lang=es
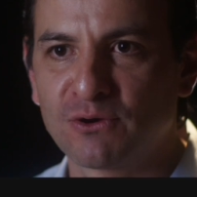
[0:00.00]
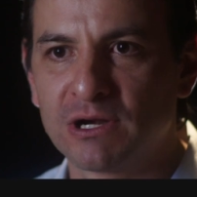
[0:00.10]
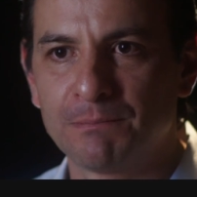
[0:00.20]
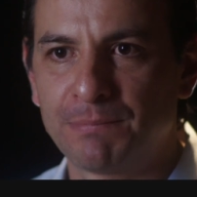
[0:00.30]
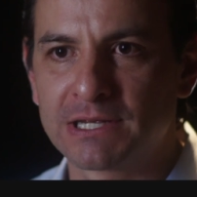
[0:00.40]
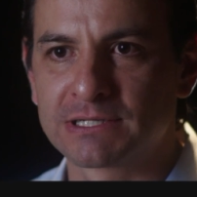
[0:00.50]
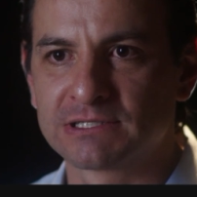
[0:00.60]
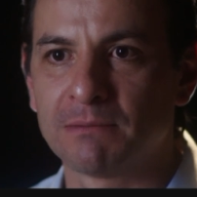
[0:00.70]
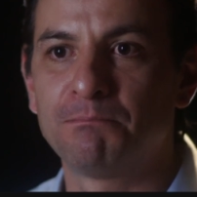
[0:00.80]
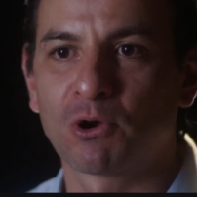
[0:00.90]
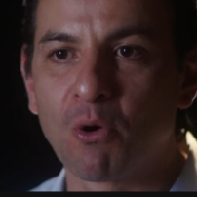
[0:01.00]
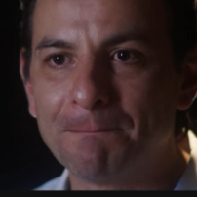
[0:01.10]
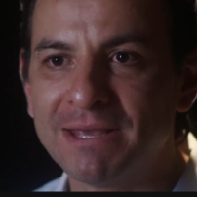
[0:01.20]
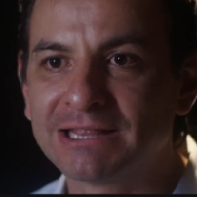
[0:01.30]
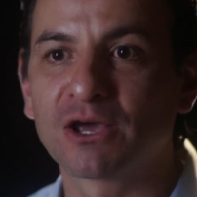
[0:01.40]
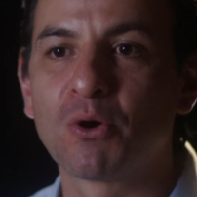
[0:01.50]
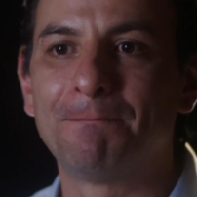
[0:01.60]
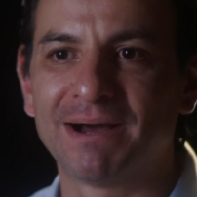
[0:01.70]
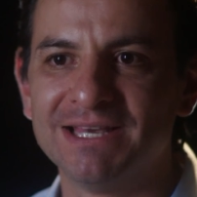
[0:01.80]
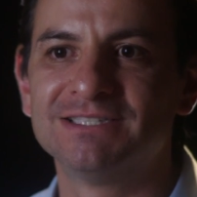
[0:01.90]
con empresas, compite
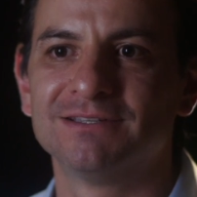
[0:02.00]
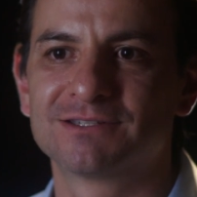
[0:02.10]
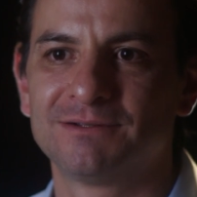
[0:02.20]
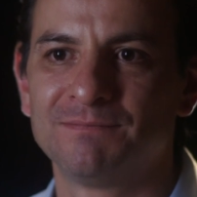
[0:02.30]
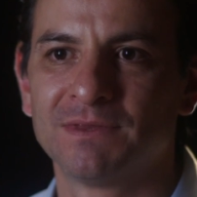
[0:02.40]
con países.